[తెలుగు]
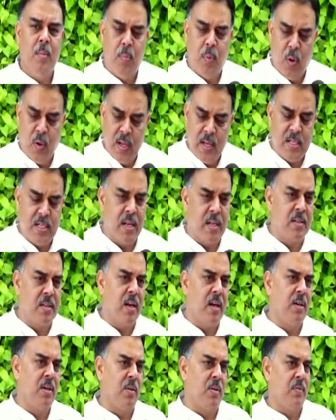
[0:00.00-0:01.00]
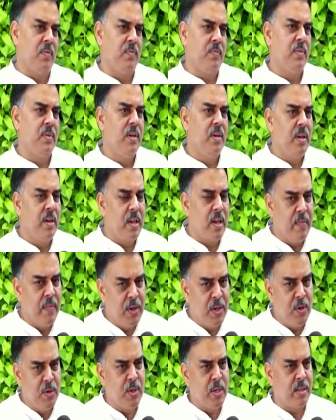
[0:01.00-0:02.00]
పోలీస్ యంత్రాంగం
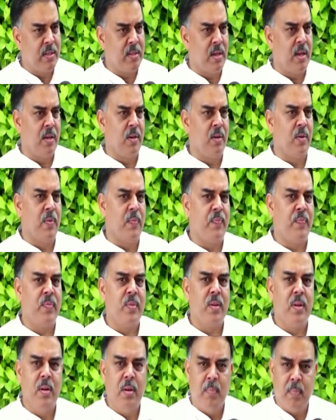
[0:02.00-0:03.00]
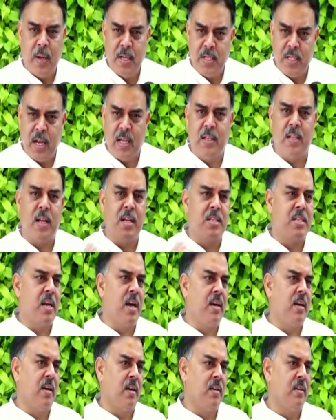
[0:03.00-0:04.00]
రెవెన్యూ యంత్రాంగం పంచాయతీరాజ్
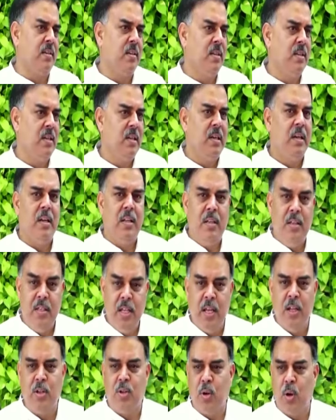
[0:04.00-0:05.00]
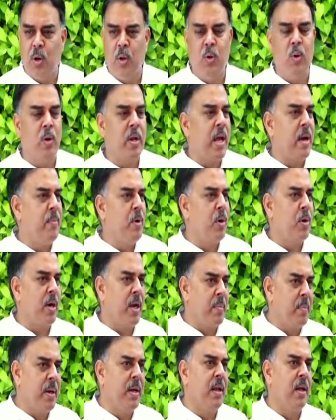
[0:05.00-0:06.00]
శాఖ దీంతోడు నూట యాభై ఒక్క
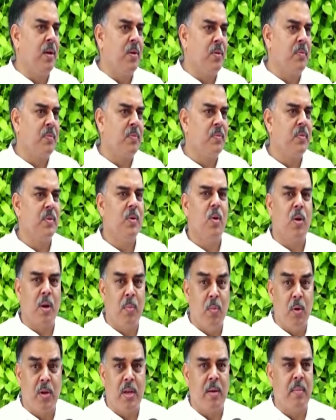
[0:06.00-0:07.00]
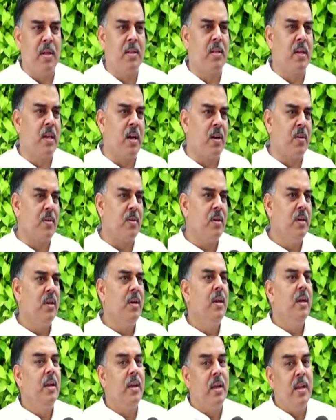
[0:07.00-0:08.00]
ఎమ్మెల్యేలు ఒక ముఖ్యమంత్రి గారు
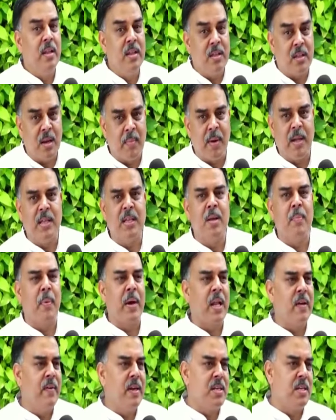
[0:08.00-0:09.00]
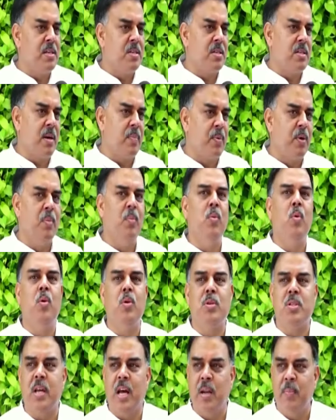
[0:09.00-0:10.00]
ఇంతమంది పర్యవేక్షించినప్పుడు
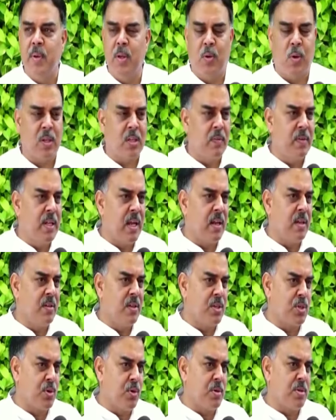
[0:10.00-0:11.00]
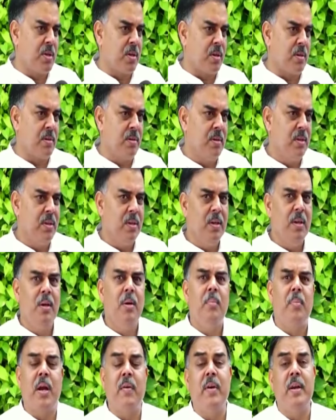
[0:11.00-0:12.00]
మూడుసార్లు మీరు కొత్త విధానం తీసుకొచ్చారు
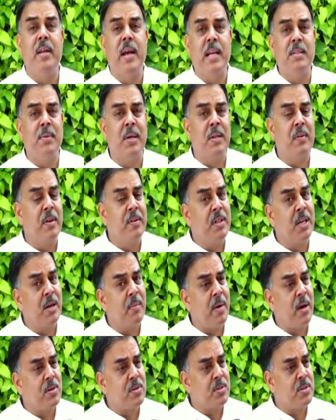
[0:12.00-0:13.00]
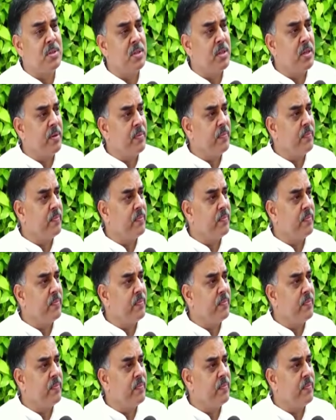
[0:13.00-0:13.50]
ప్రైవేట్ యాజమాన్యం ఏ విధంగా మారుస్తుంది